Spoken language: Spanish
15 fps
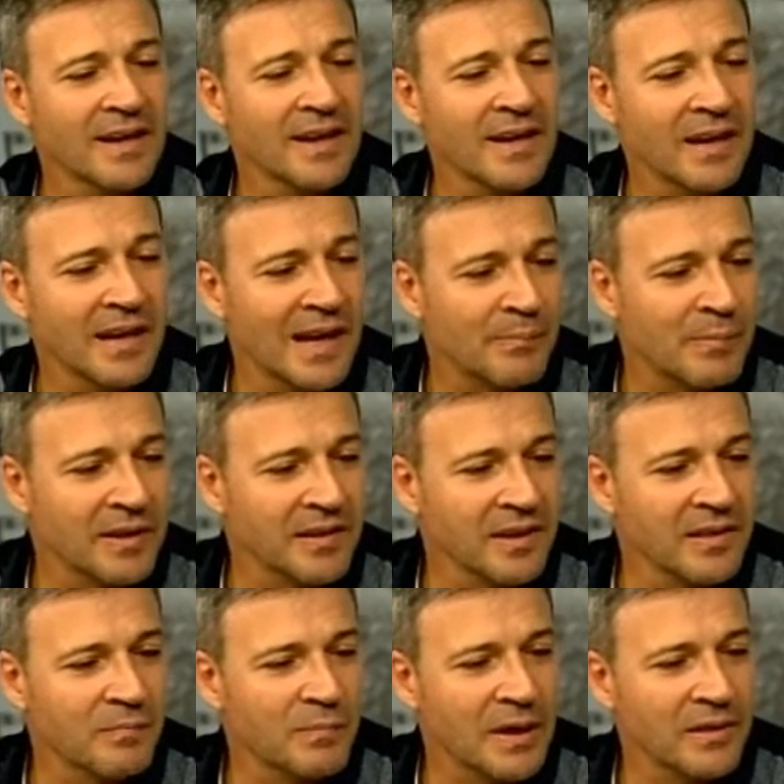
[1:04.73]
en la
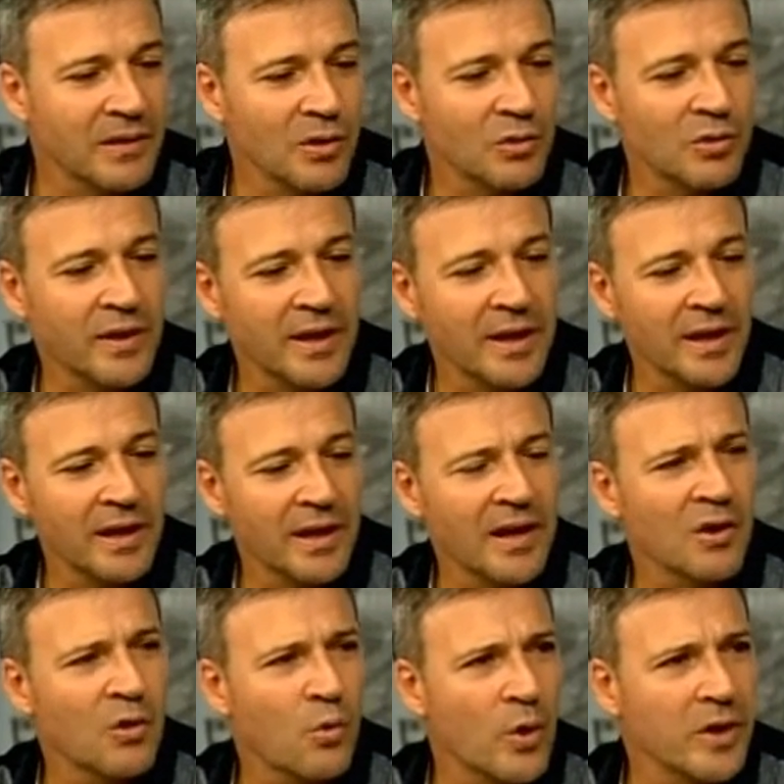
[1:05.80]
participación de
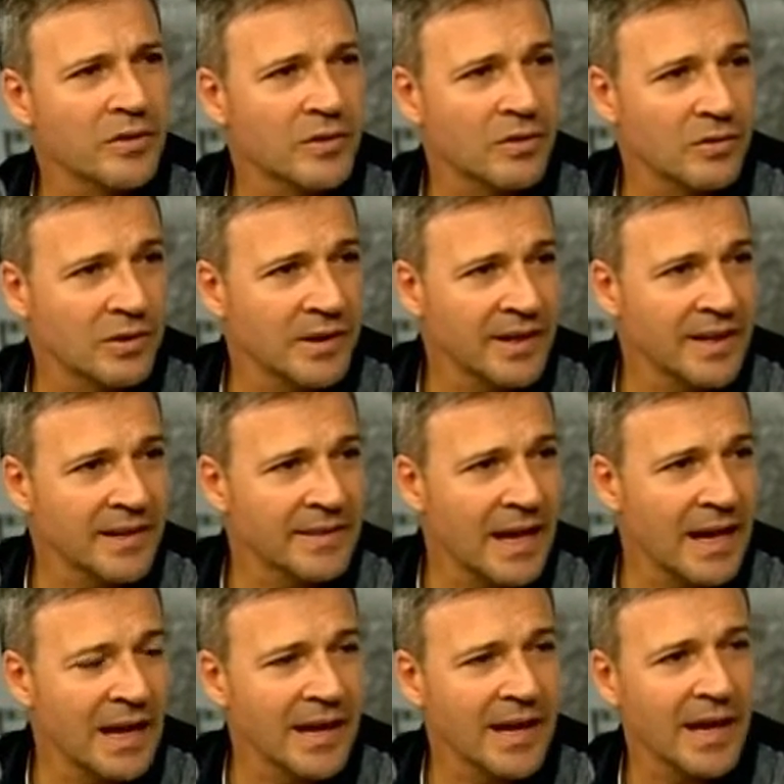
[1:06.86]
encuentros en
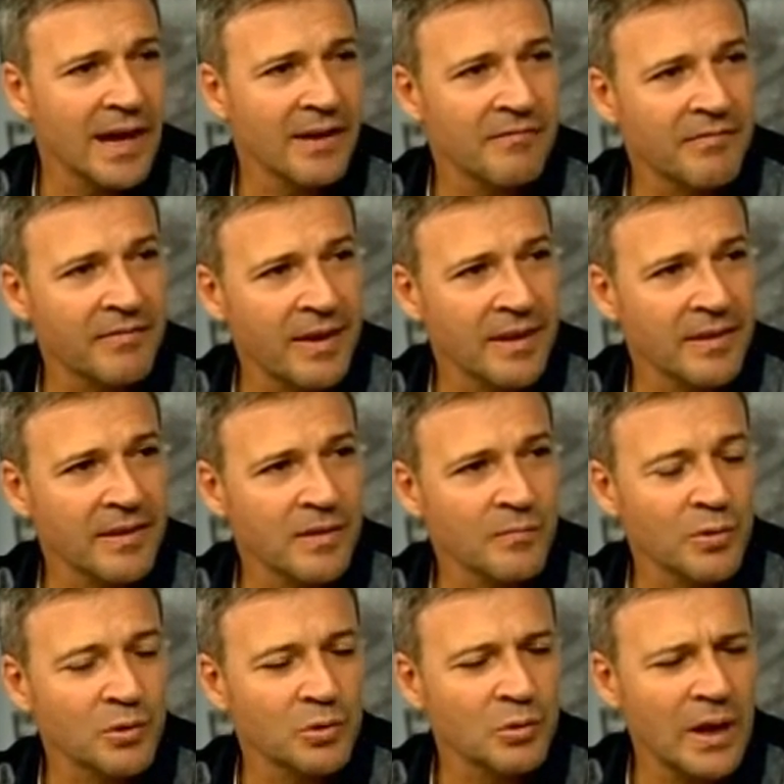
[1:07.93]
Italia, en Francia, en
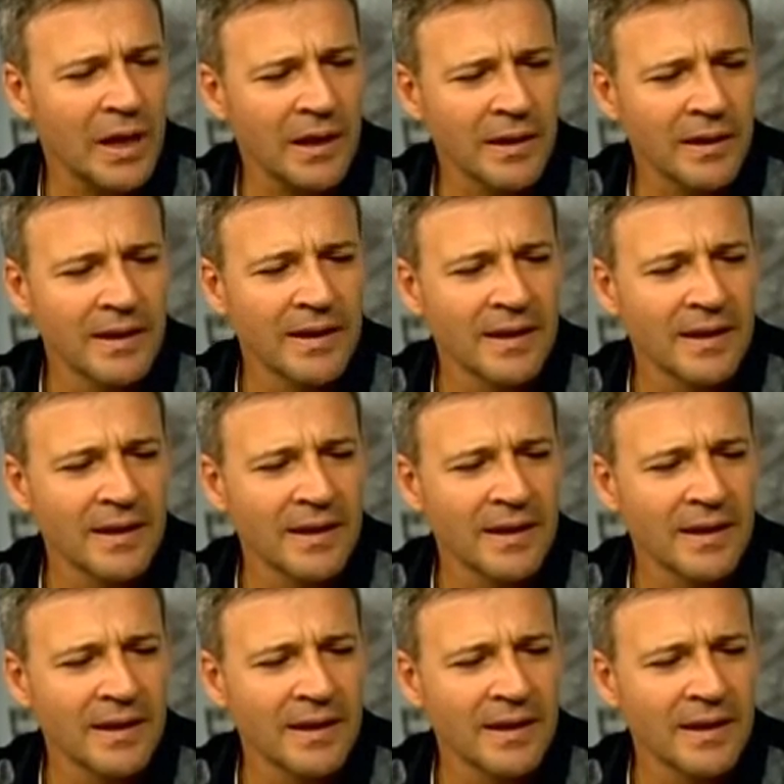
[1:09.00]
Portugal,